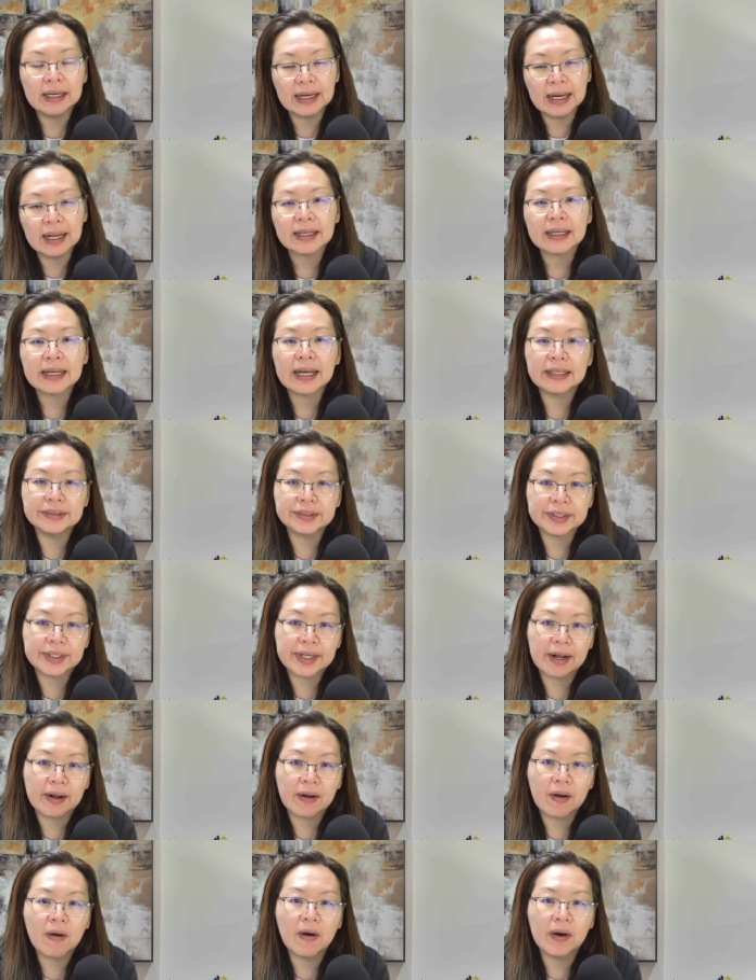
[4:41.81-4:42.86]
และการแสด
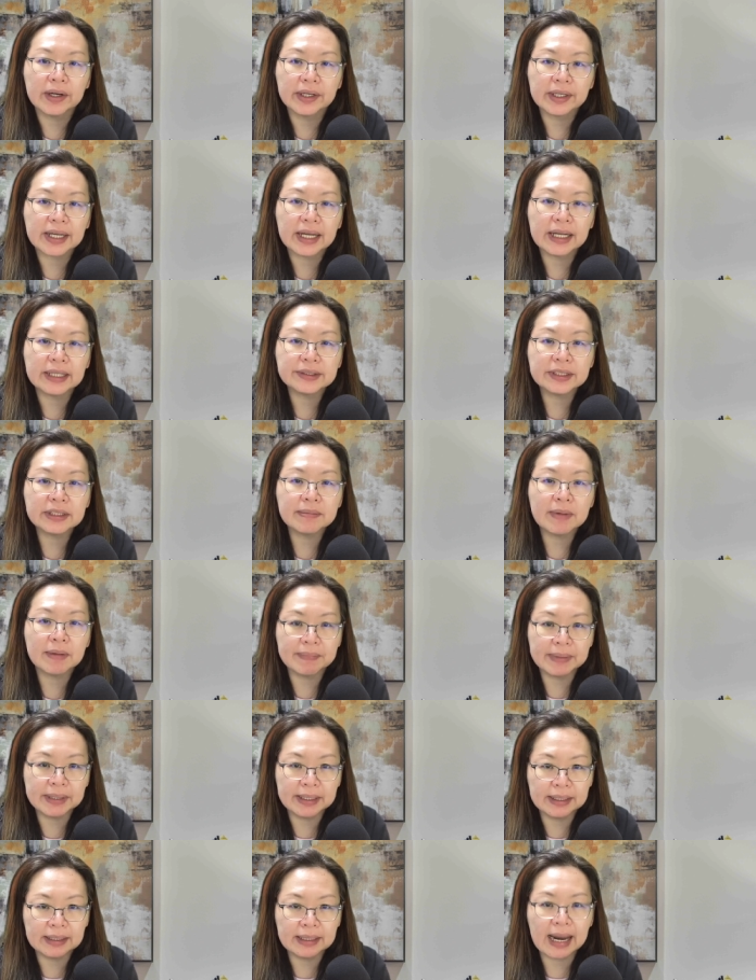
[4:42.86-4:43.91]
งออกนะคะ ซึ่งมัน
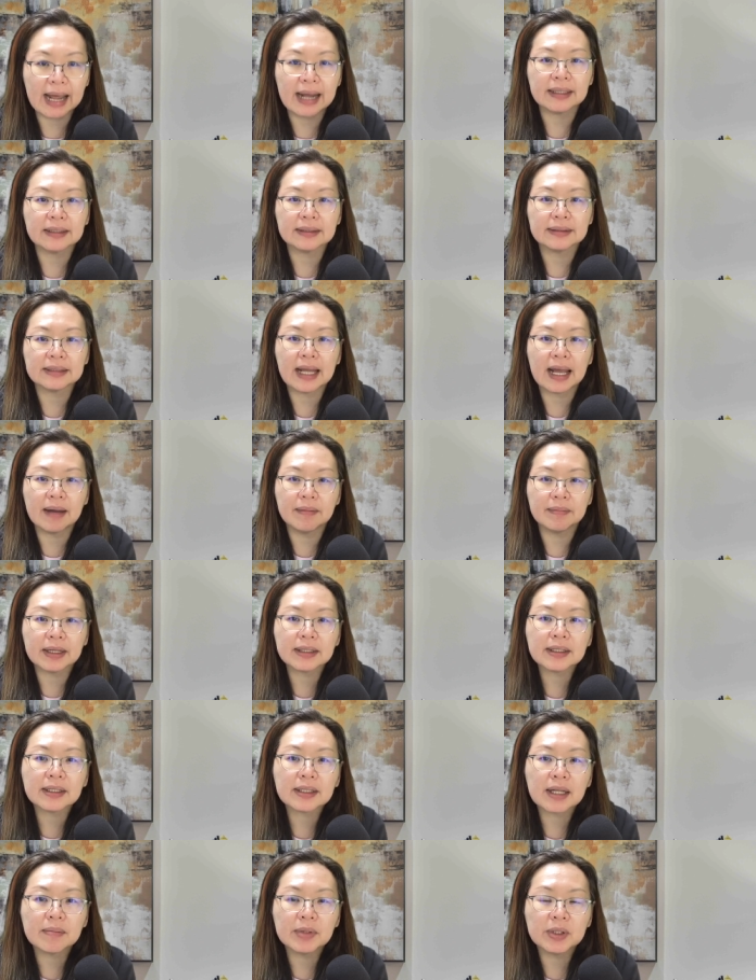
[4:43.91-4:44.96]
เป็นหลักตามรั
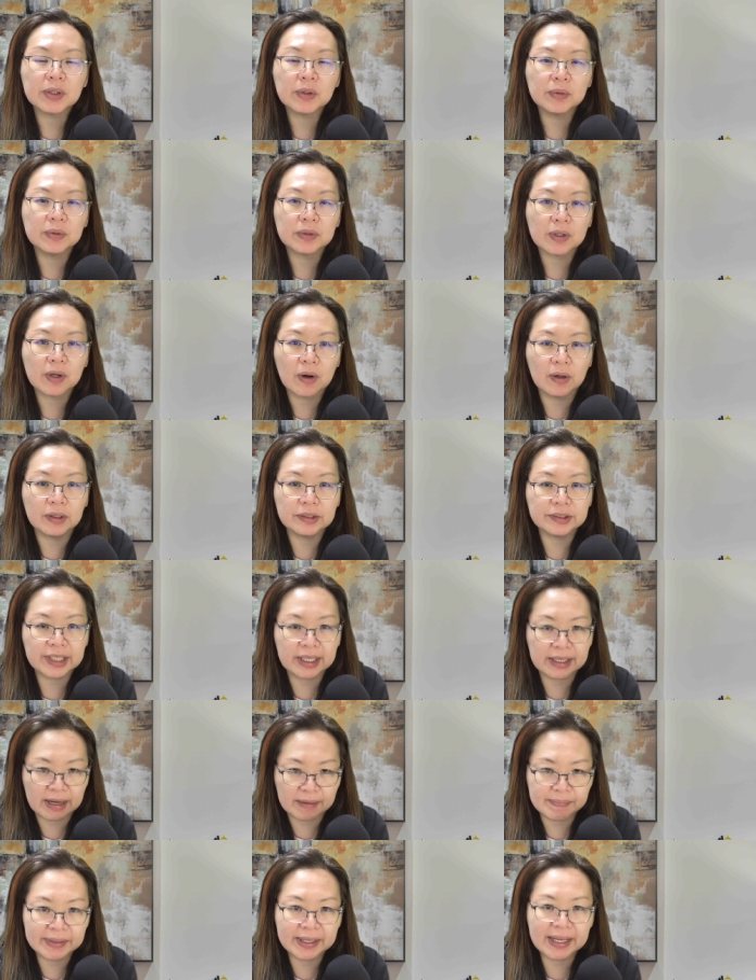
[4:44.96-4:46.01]
ฐธรรมนูญของส
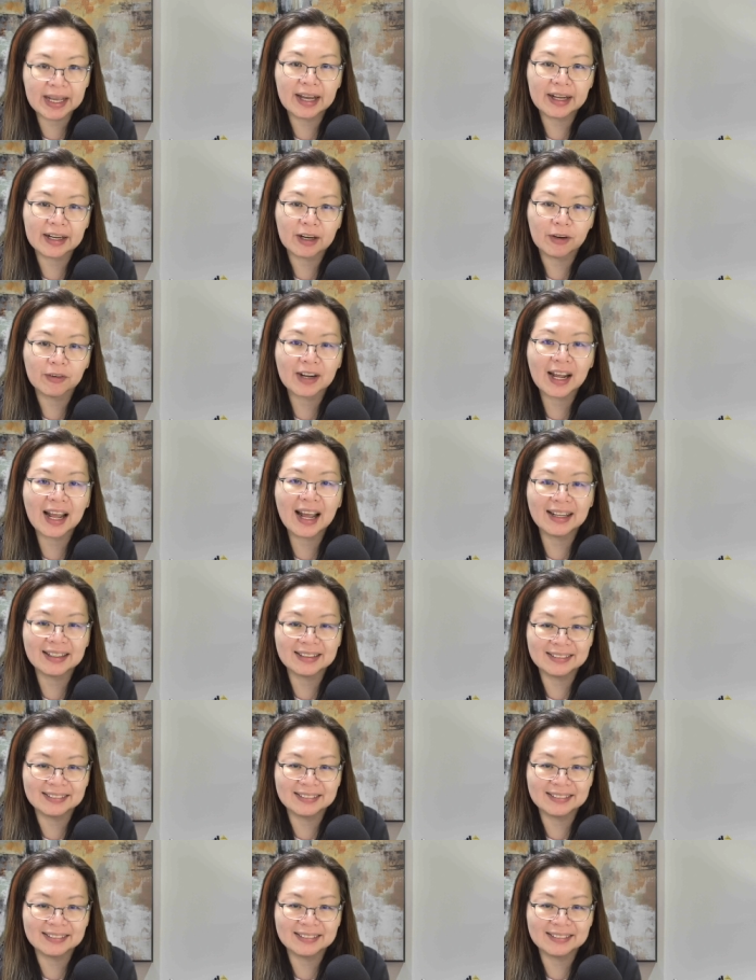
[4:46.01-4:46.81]
หรัฐอเมริกาเราค่ะ